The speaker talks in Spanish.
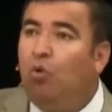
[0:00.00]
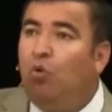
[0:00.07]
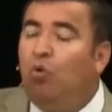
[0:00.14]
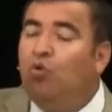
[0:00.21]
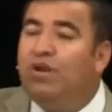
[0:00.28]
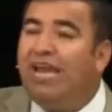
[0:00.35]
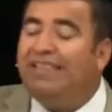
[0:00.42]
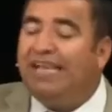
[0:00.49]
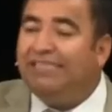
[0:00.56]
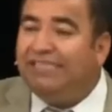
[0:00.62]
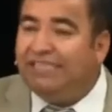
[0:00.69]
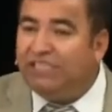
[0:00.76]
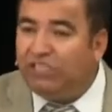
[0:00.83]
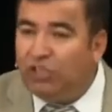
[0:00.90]
una
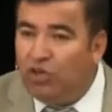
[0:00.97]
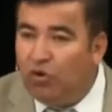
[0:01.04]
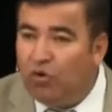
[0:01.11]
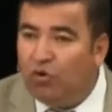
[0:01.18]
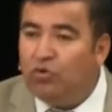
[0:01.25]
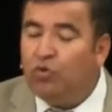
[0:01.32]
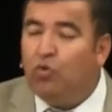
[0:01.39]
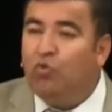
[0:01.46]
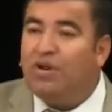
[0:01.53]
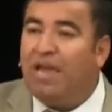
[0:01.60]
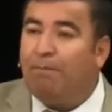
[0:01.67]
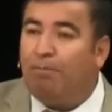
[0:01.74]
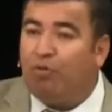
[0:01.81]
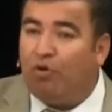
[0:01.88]
decisión,
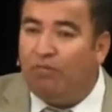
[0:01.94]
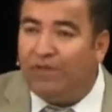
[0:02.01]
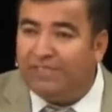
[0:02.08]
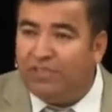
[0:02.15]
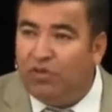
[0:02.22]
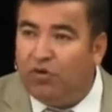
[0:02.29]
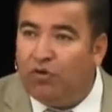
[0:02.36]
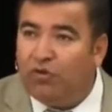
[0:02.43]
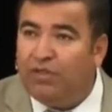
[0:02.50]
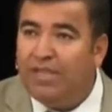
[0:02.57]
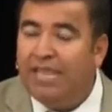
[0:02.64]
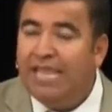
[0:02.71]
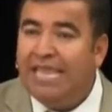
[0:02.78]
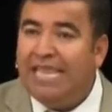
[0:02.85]
una profesión,